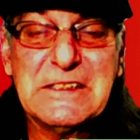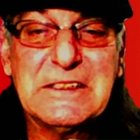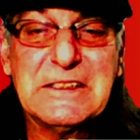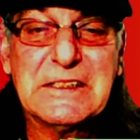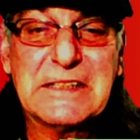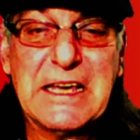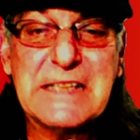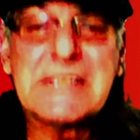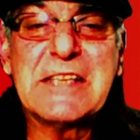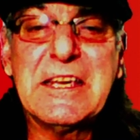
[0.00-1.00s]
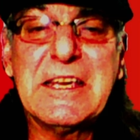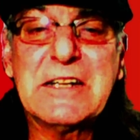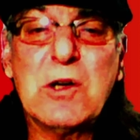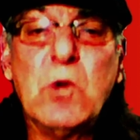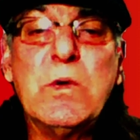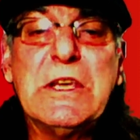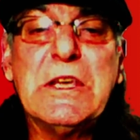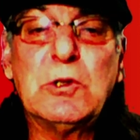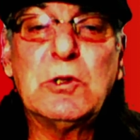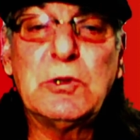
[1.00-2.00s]
né, ser um
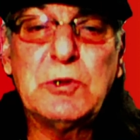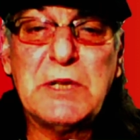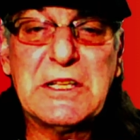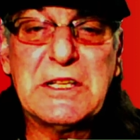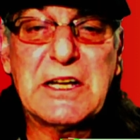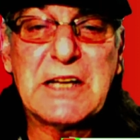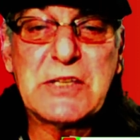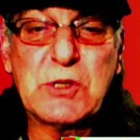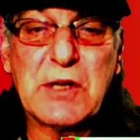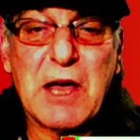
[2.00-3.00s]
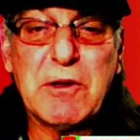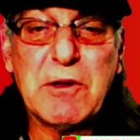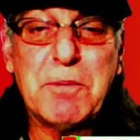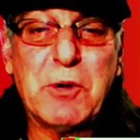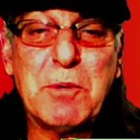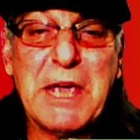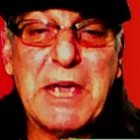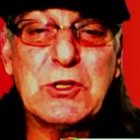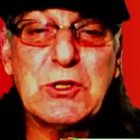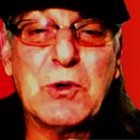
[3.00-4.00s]
ídolo do internacional e
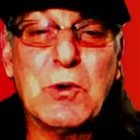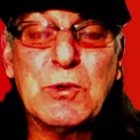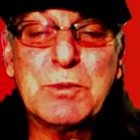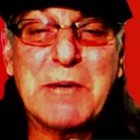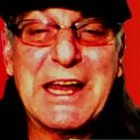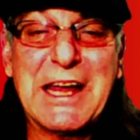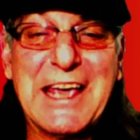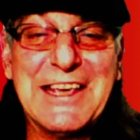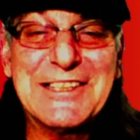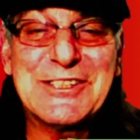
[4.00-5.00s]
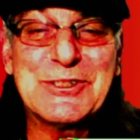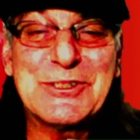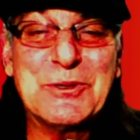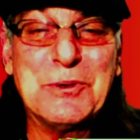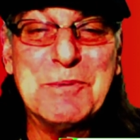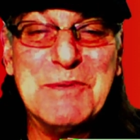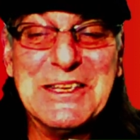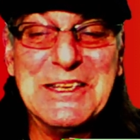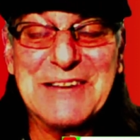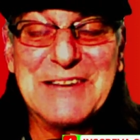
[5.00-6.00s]
promete gols para este
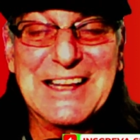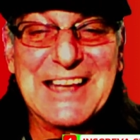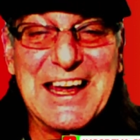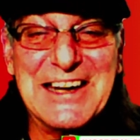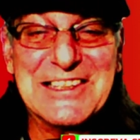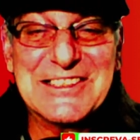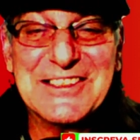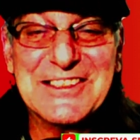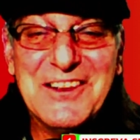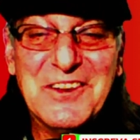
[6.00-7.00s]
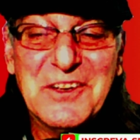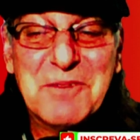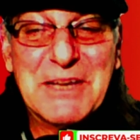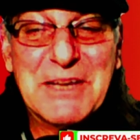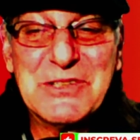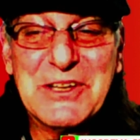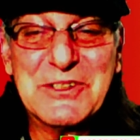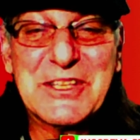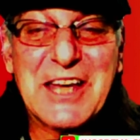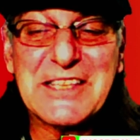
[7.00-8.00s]
domingo à tarde. Mas o que nos
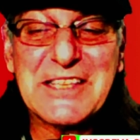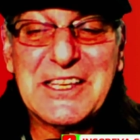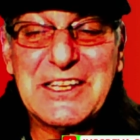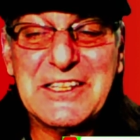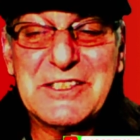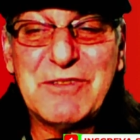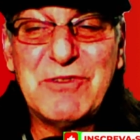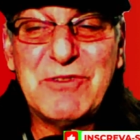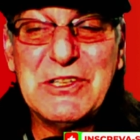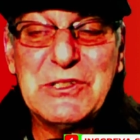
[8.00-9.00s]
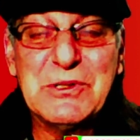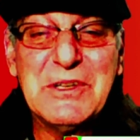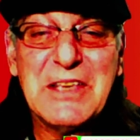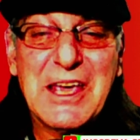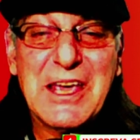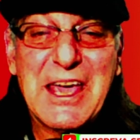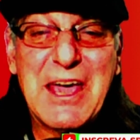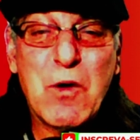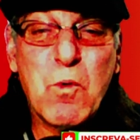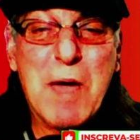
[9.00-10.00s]
traz aqui nesse vídeo é
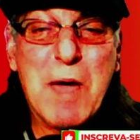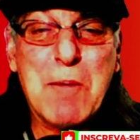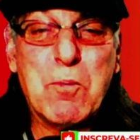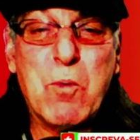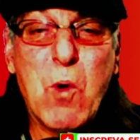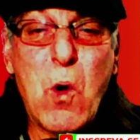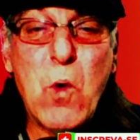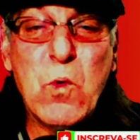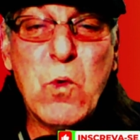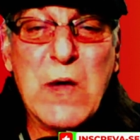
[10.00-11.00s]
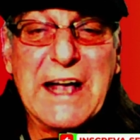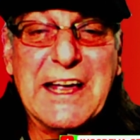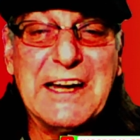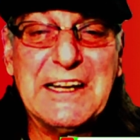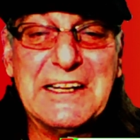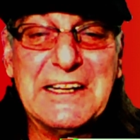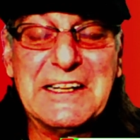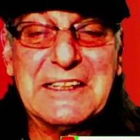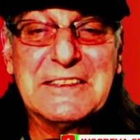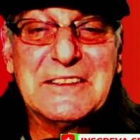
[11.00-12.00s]
uma boa grana,
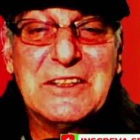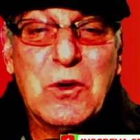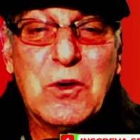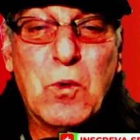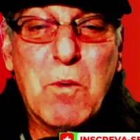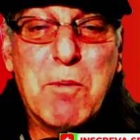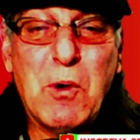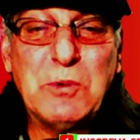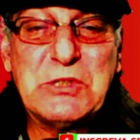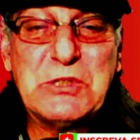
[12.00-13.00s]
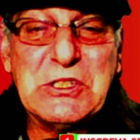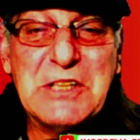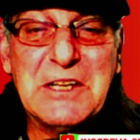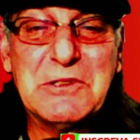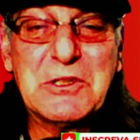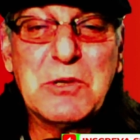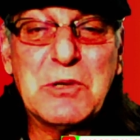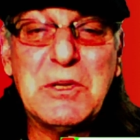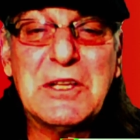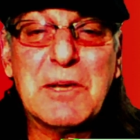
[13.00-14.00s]
um bom dinheiro que o
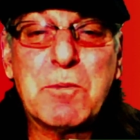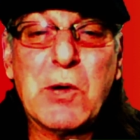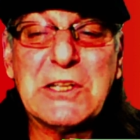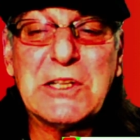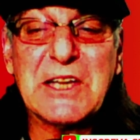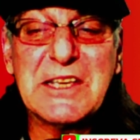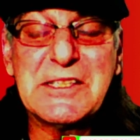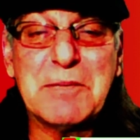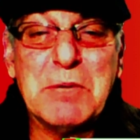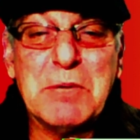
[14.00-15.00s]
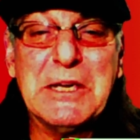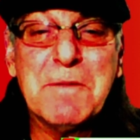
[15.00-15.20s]
Inter pode receber